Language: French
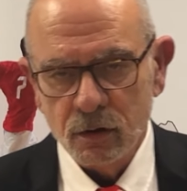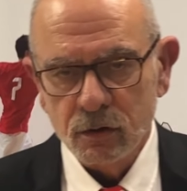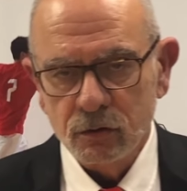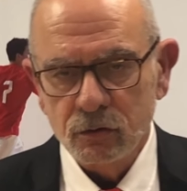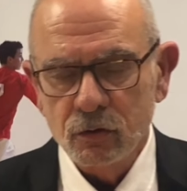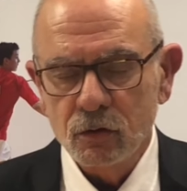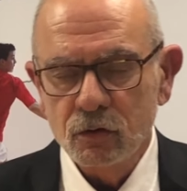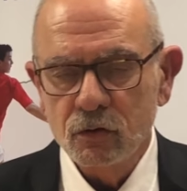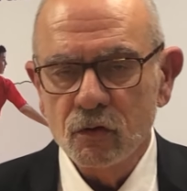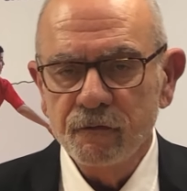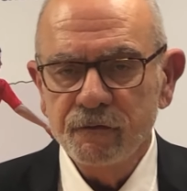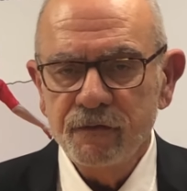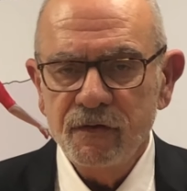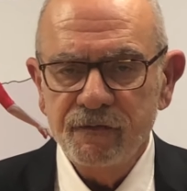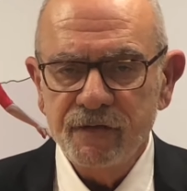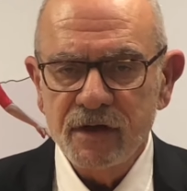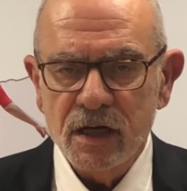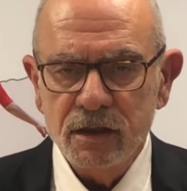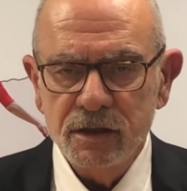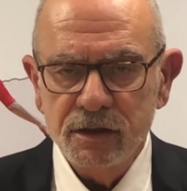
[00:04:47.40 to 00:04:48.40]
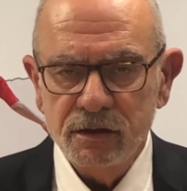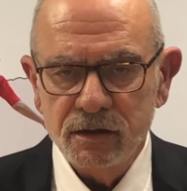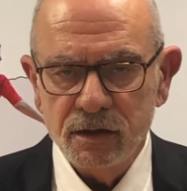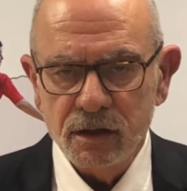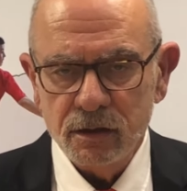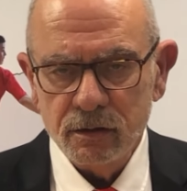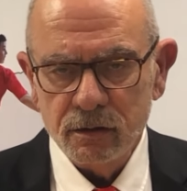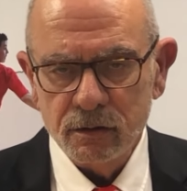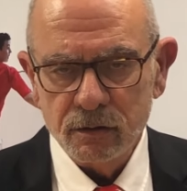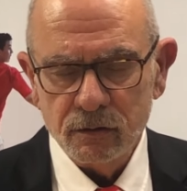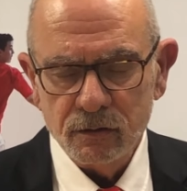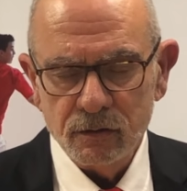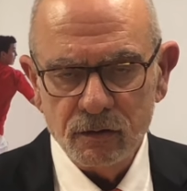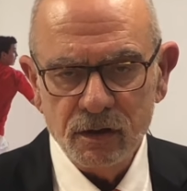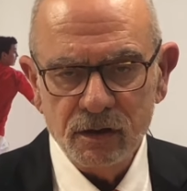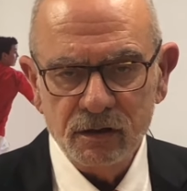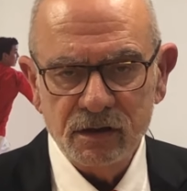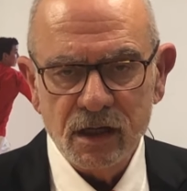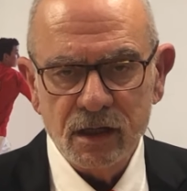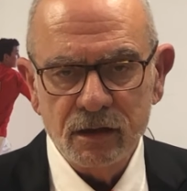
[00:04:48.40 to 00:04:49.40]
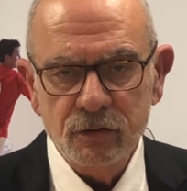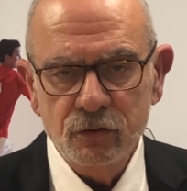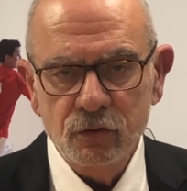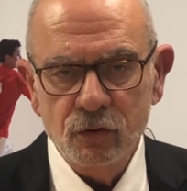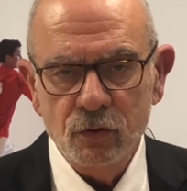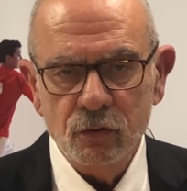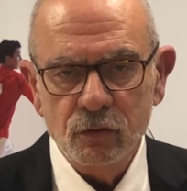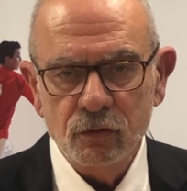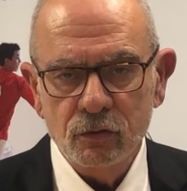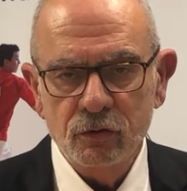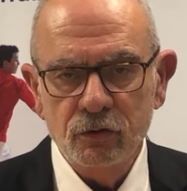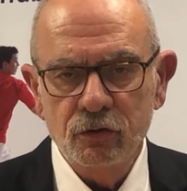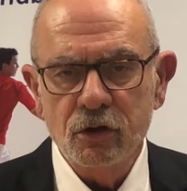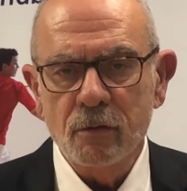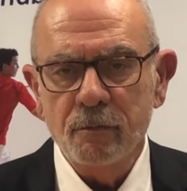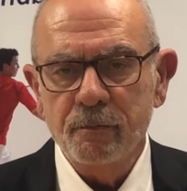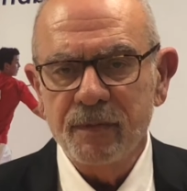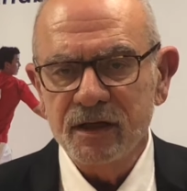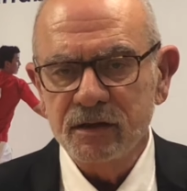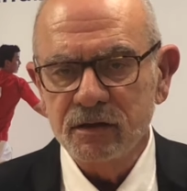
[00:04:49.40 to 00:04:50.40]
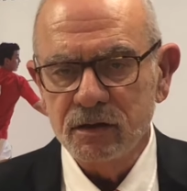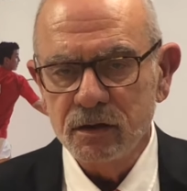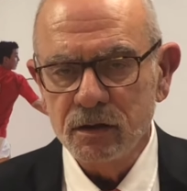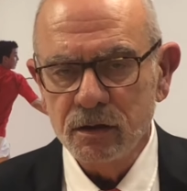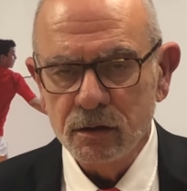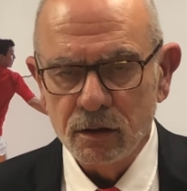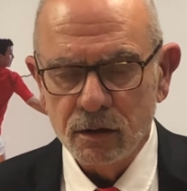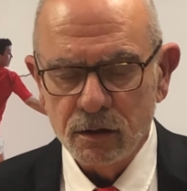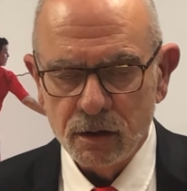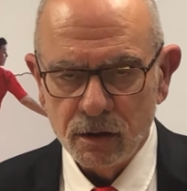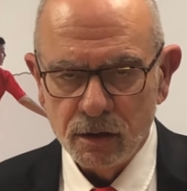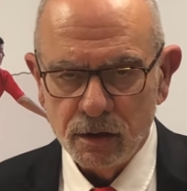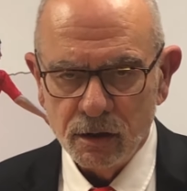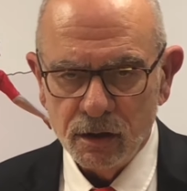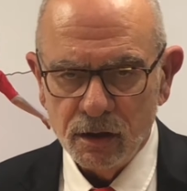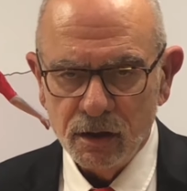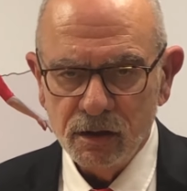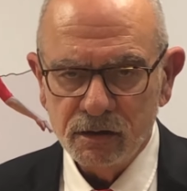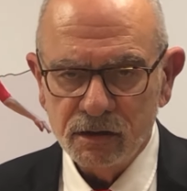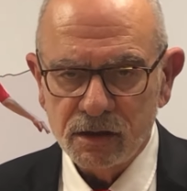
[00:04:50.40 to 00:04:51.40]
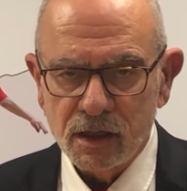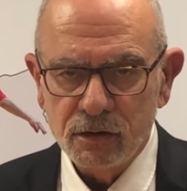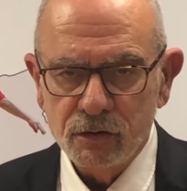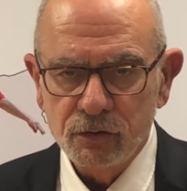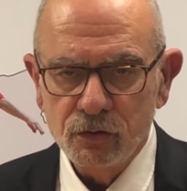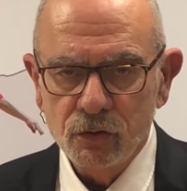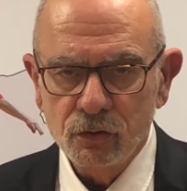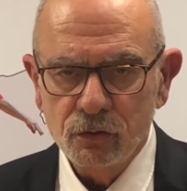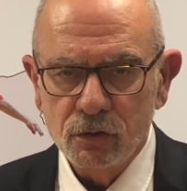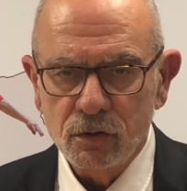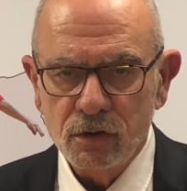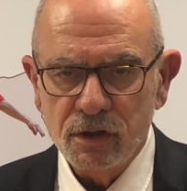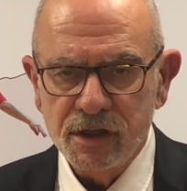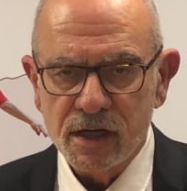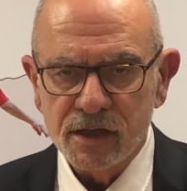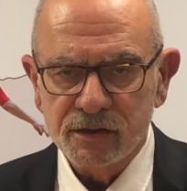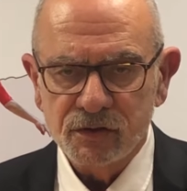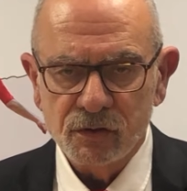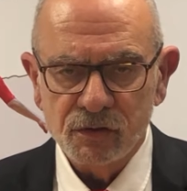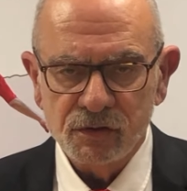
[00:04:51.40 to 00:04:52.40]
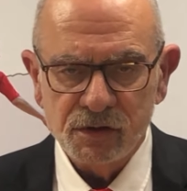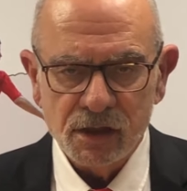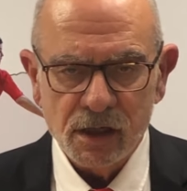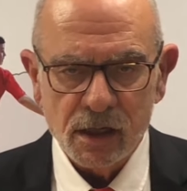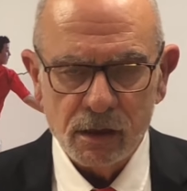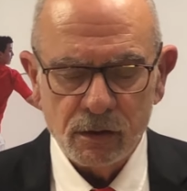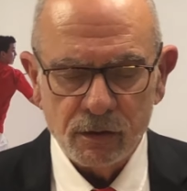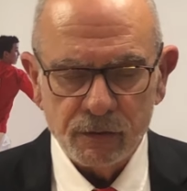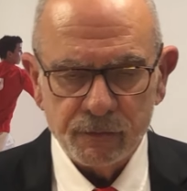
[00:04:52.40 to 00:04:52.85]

de convivialité, est un lieu d'empathie, est un lieu de lien social.